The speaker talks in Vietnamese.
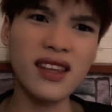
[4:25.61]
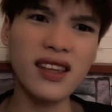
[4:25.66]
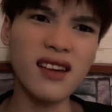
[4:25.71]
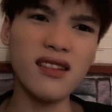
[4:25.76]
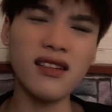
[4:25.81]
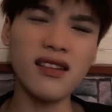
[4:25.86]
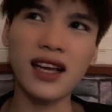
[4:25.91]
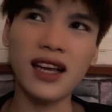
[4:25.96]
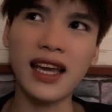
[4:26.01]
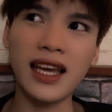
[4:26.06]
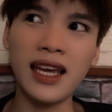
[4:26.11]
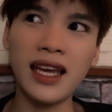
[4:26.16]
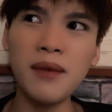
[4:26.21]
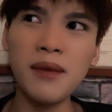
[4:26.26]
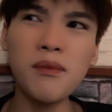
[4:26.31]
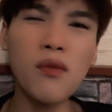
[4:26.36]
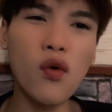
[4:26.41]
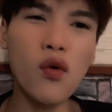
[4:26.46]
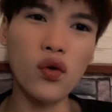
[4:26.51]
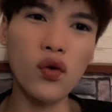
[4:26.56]
trừ kỹ
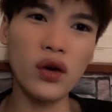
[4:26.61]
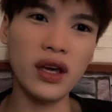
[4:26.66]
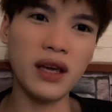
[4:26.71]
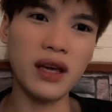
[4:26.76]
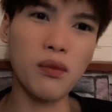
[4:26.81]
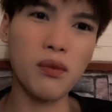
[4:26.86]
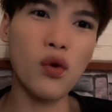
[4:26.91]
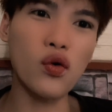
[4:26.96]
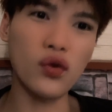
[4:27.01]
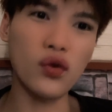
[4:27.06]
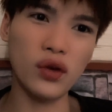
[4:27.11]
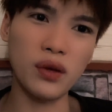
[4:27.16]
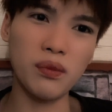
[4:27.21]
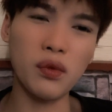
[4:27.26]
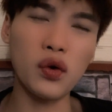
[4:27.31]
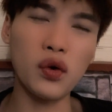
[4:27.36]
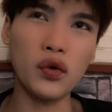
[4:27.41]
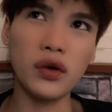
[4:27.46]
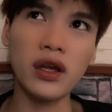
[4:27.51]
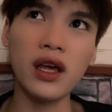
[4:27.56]
mùi mùi
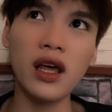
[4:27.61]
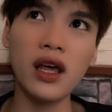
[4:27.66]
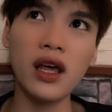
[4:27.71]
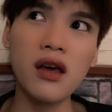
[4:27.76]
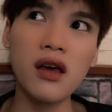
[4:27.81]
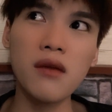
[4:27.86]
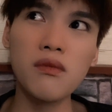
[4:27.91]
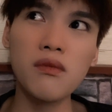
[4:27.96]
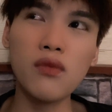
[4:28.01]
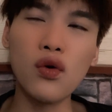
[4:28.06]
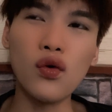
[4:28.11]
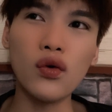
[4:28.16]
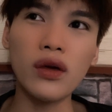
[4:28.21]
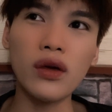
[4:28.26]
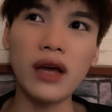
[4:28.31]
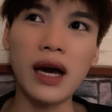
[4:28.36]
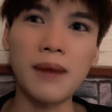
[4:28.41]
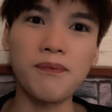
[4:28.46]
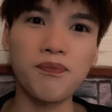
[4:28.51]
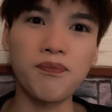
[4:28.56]
mùi
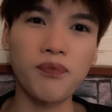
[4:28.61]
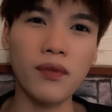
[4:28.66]
mùi à,